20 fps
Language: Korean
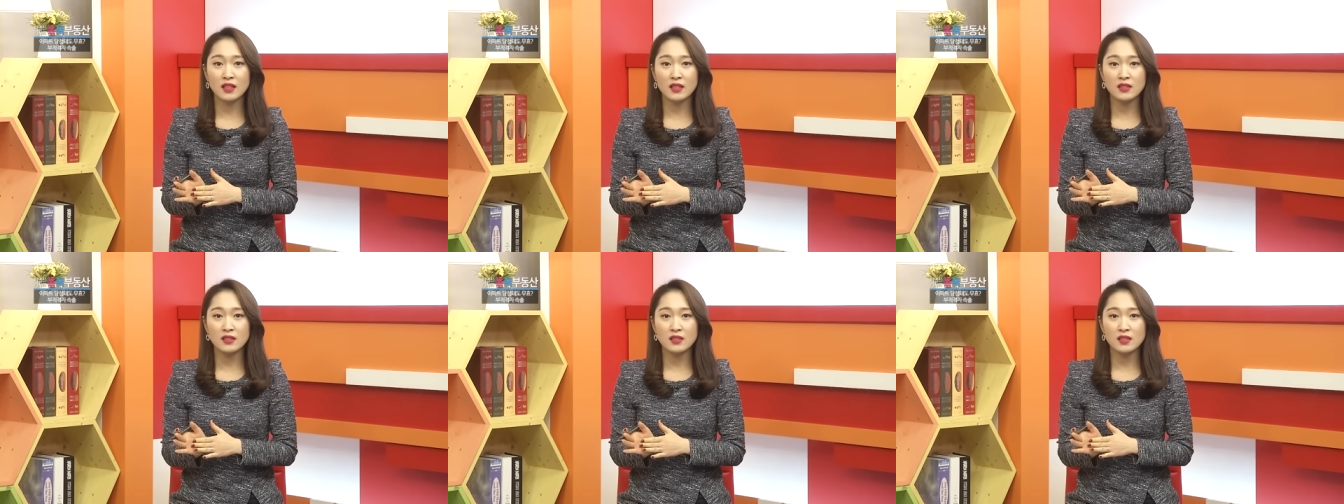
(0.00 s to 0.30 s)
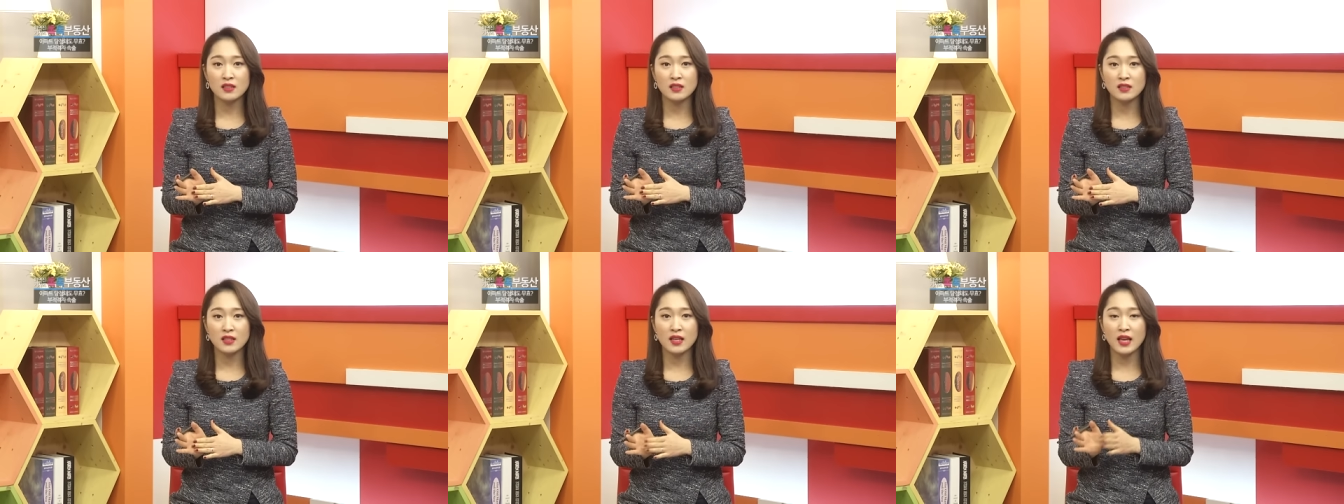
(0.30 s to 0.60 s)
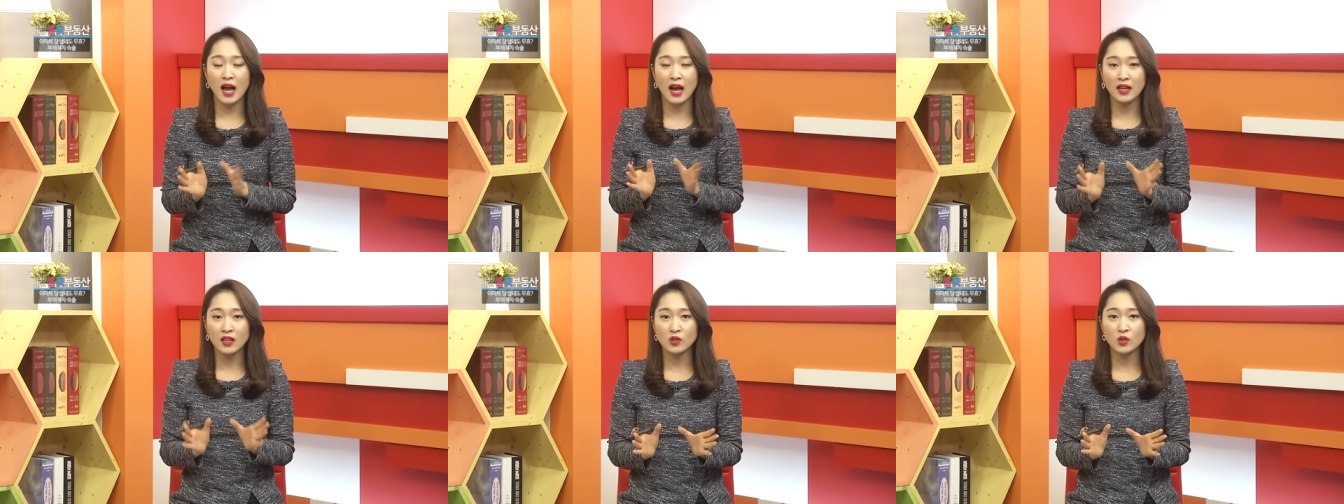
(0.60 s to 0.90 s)

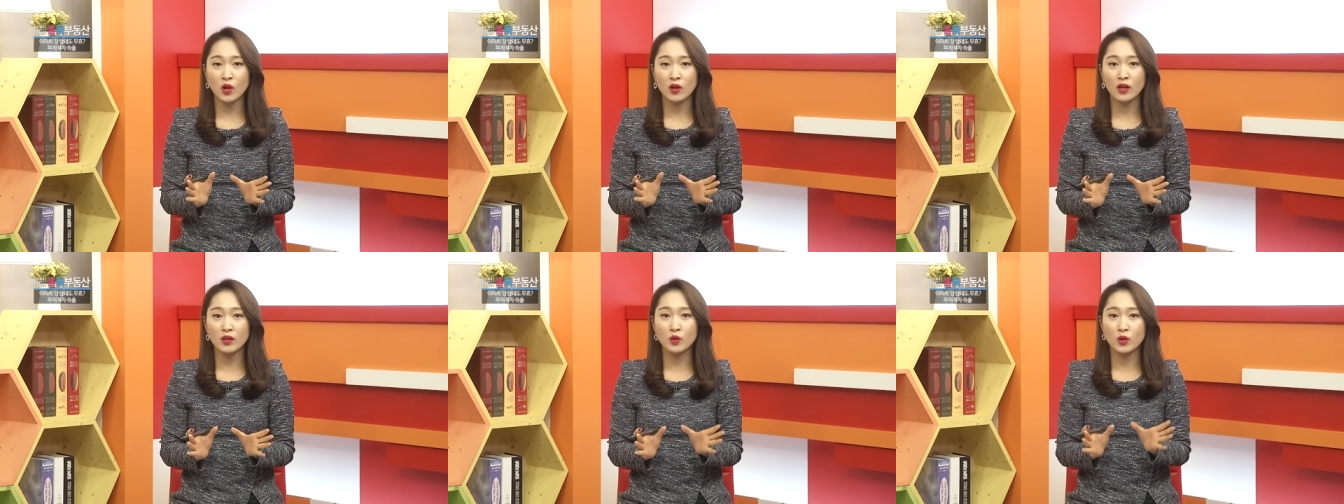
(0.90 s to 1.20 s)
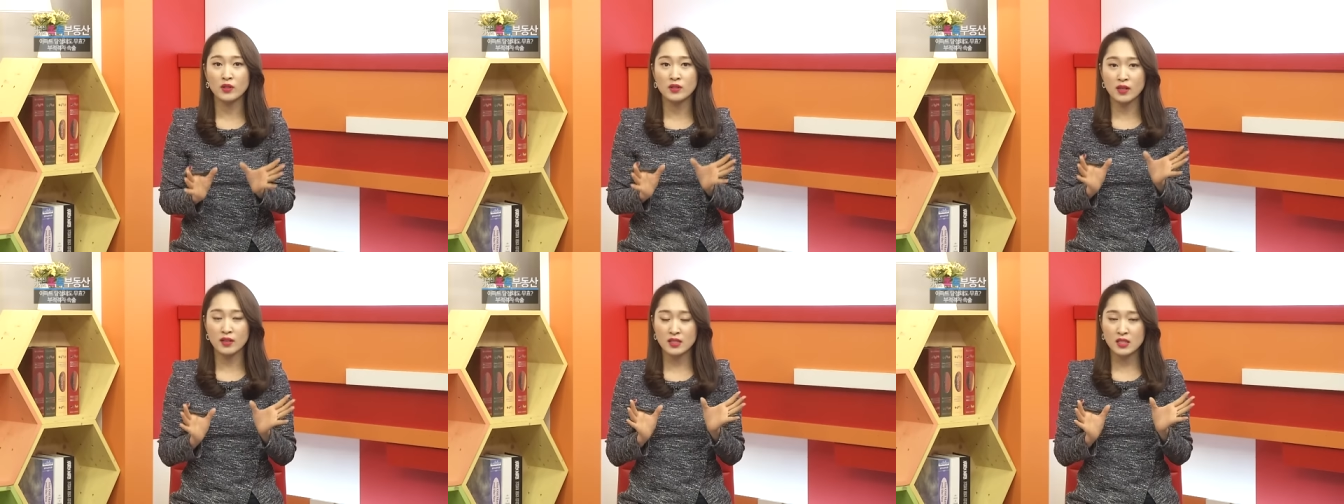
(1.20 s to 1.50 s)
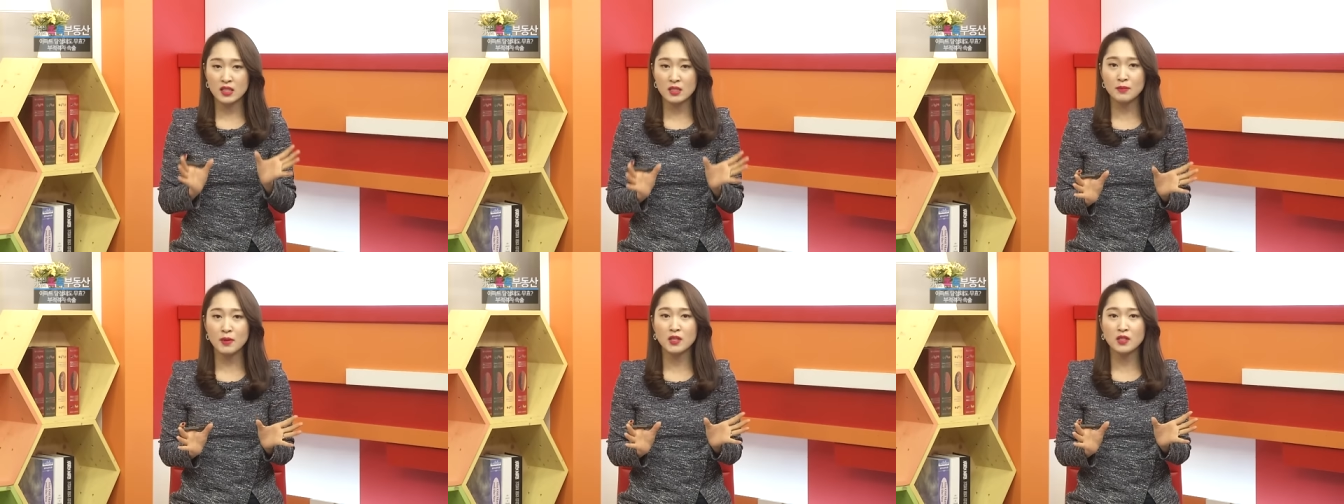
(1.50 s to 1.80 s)
단지들의 양극화가
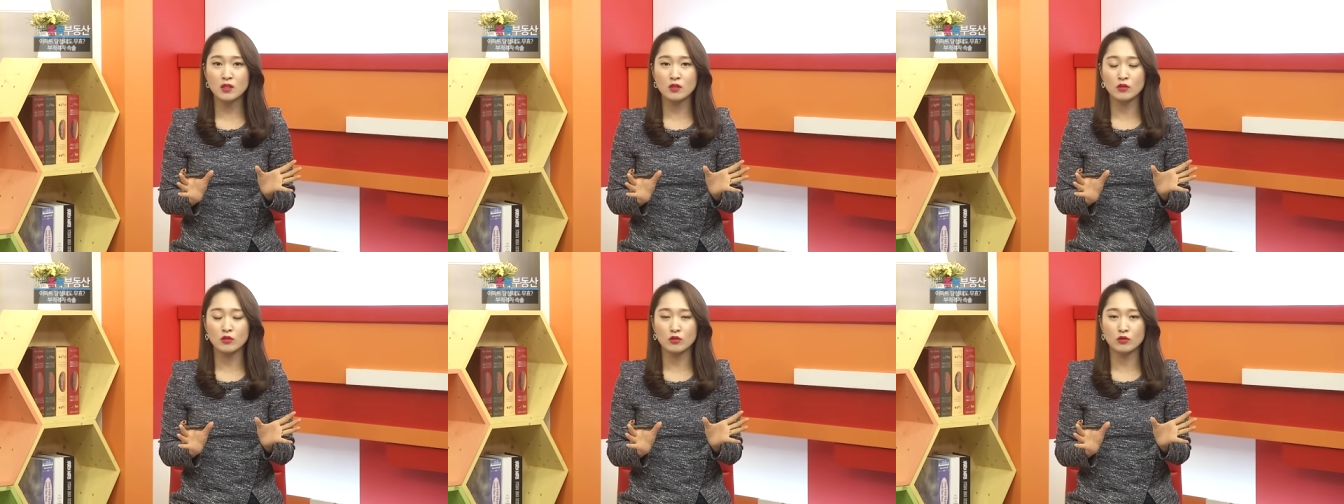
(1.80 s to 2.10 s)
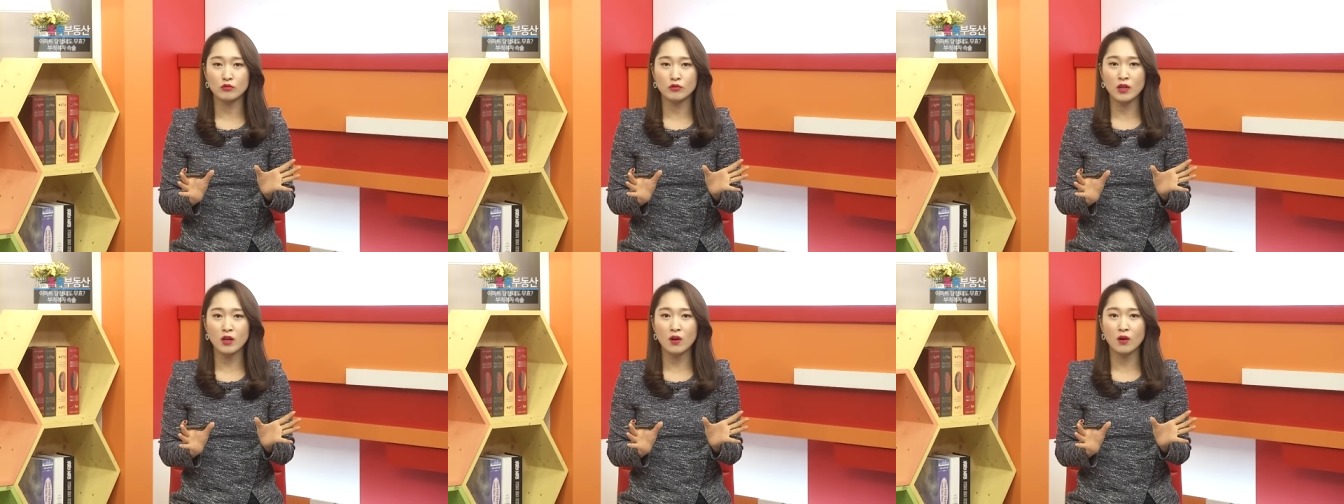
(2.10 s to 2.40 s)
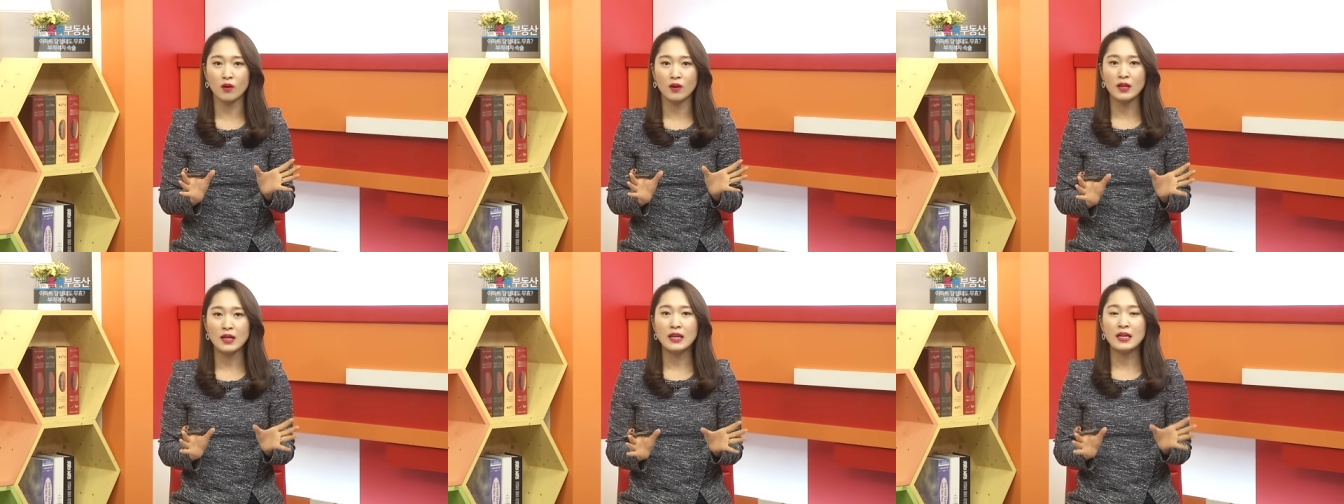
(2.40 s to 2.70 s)
굉장히 심해지고
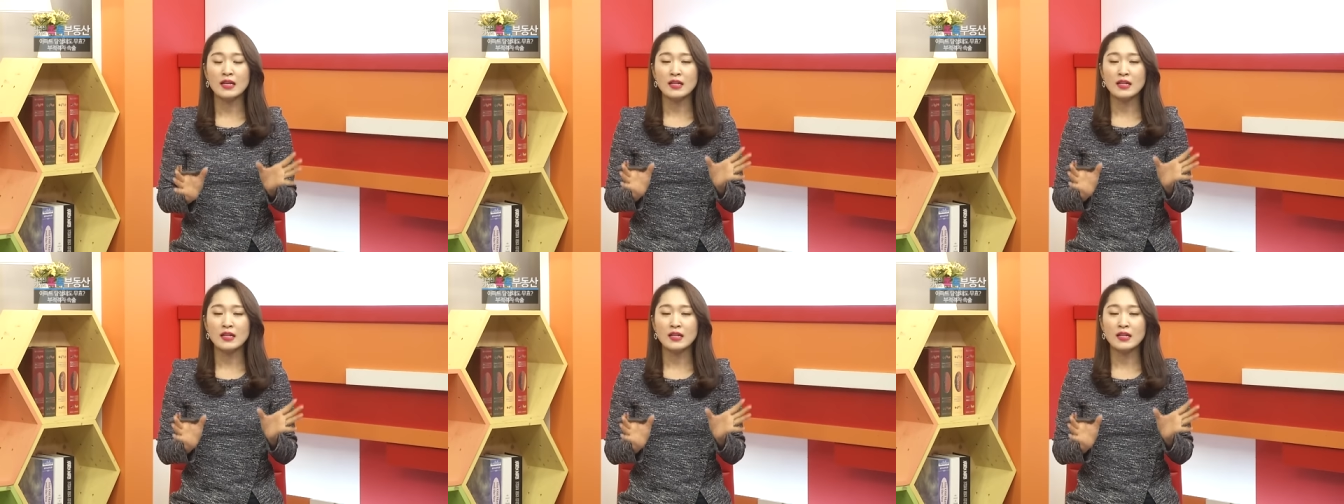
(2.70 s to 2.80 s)
있고요.